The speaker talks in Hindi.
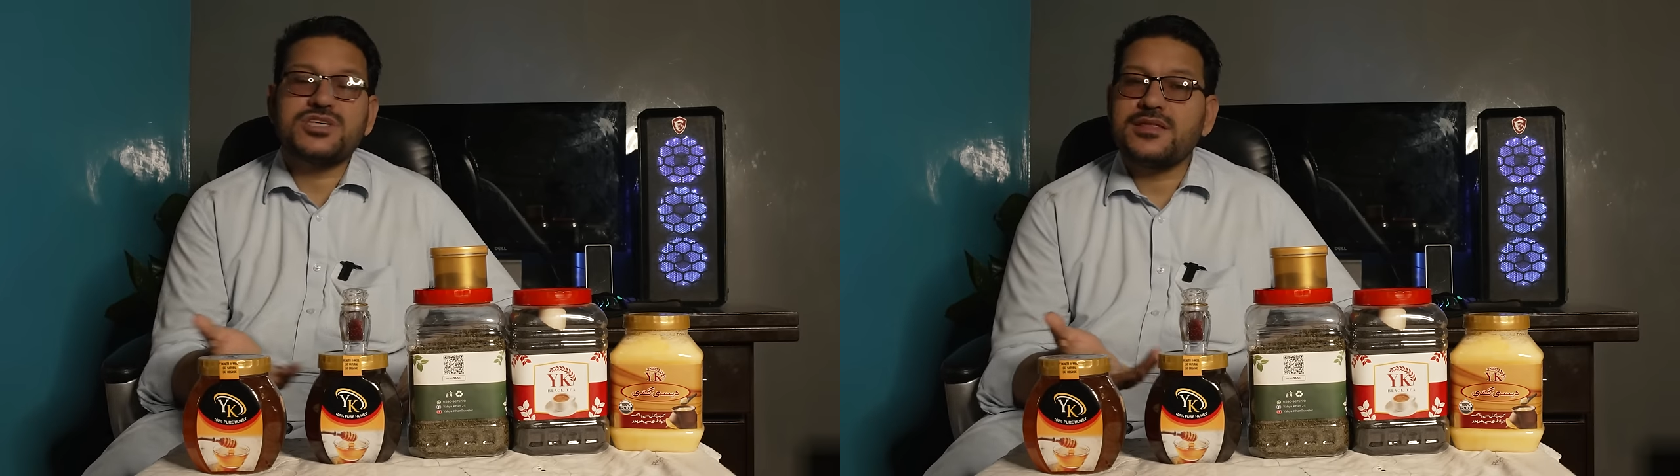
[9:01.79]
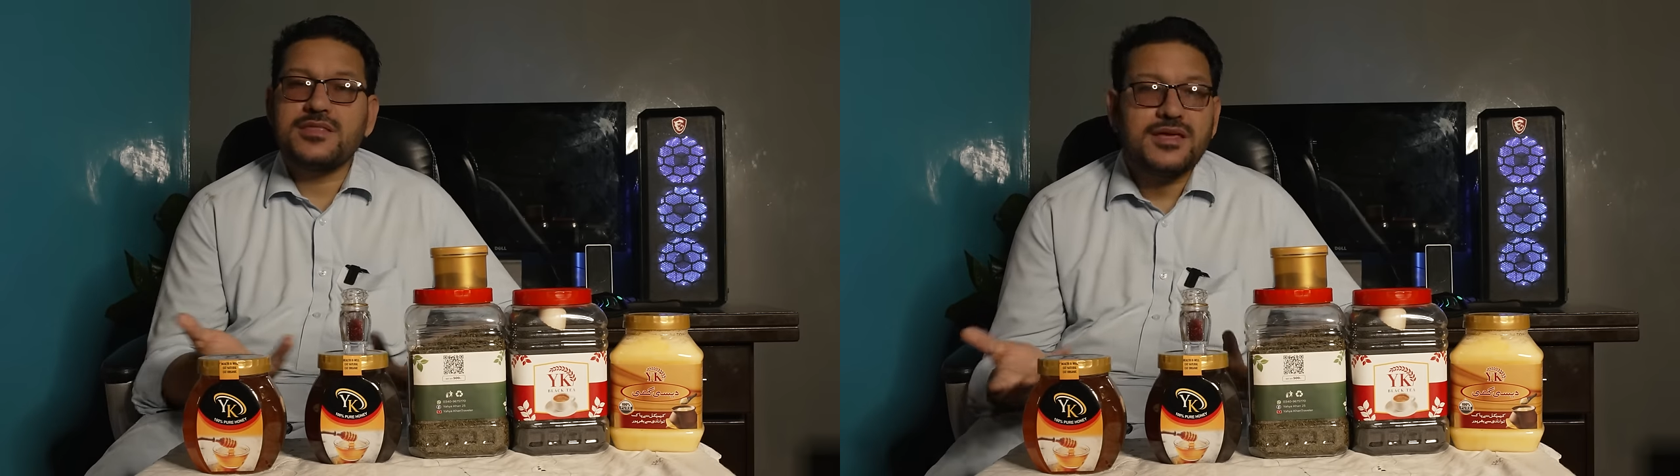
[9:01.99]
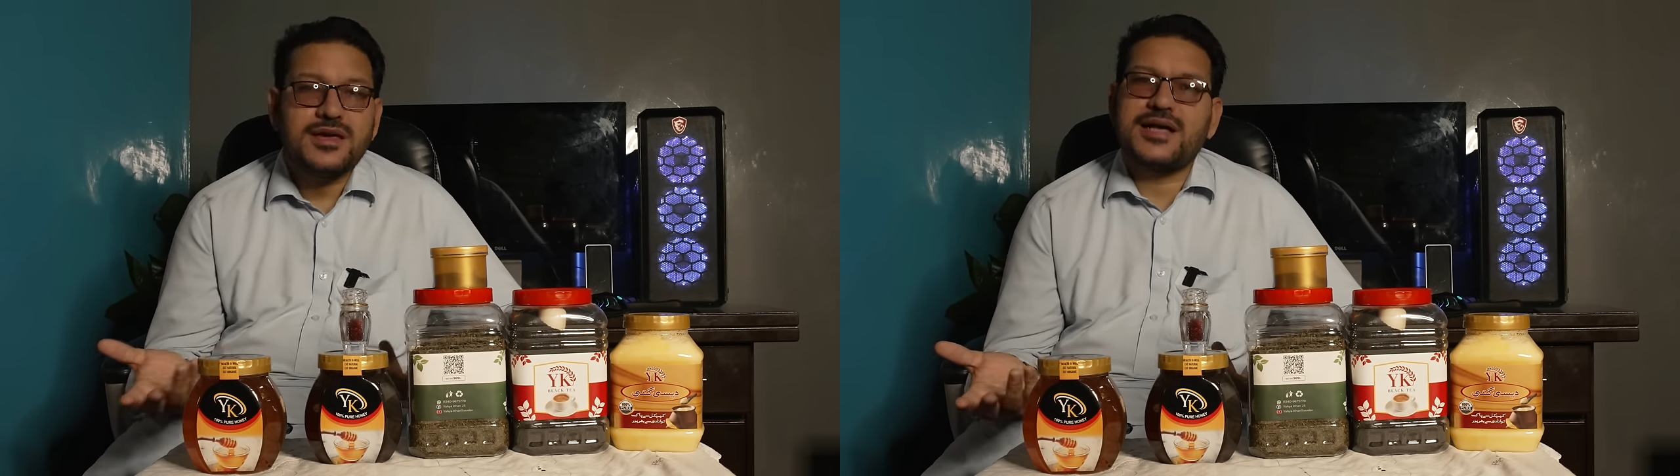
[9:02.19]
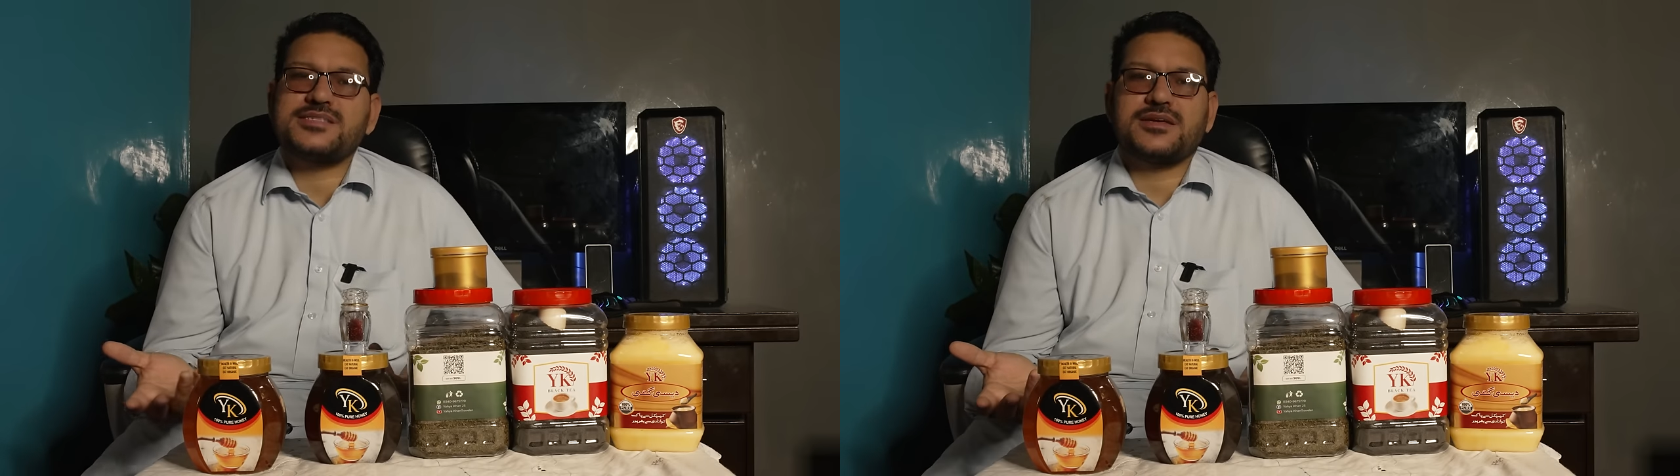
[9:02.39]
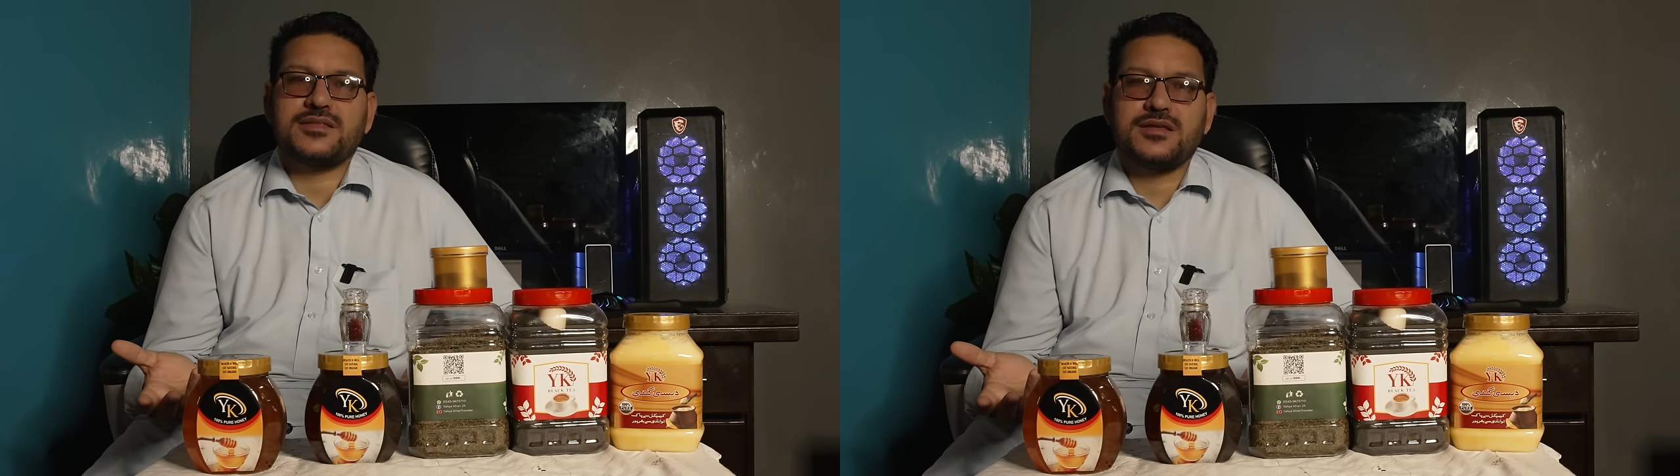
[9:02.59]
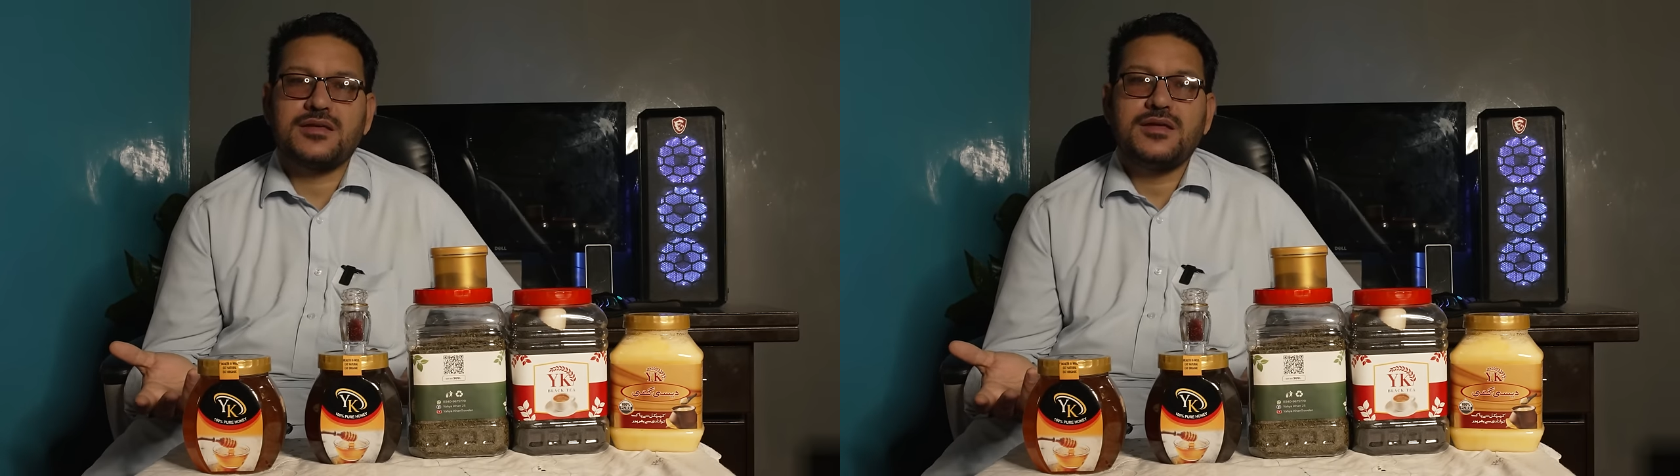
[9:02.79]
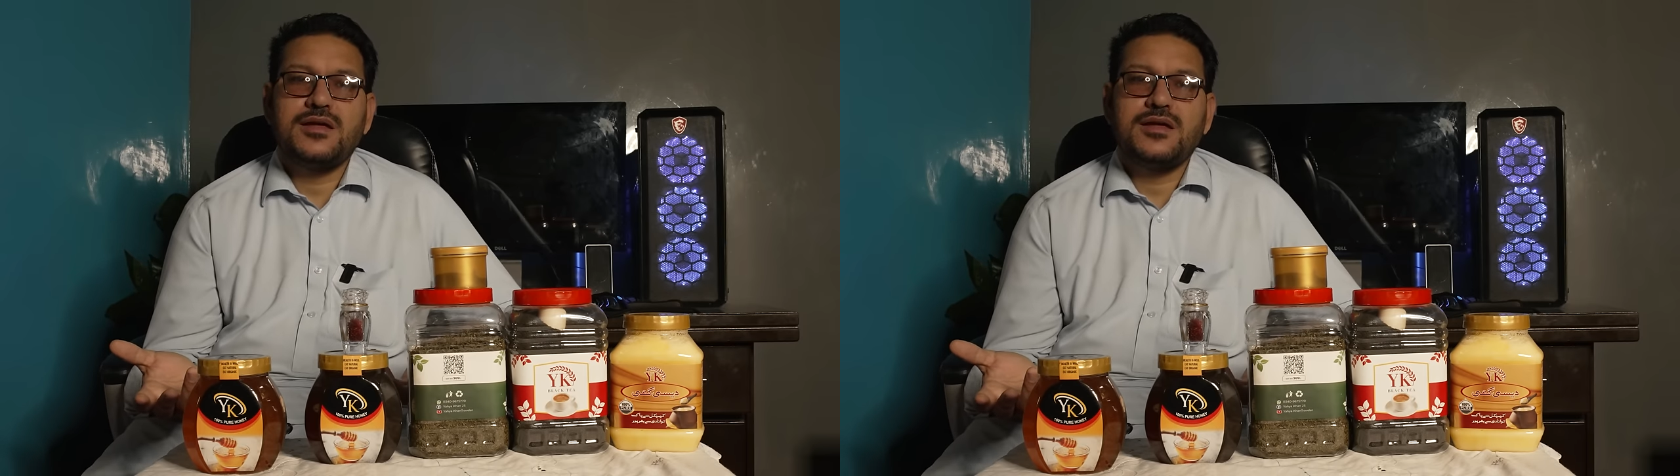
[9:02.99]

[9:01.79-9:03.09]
शहद नहीं खा सकती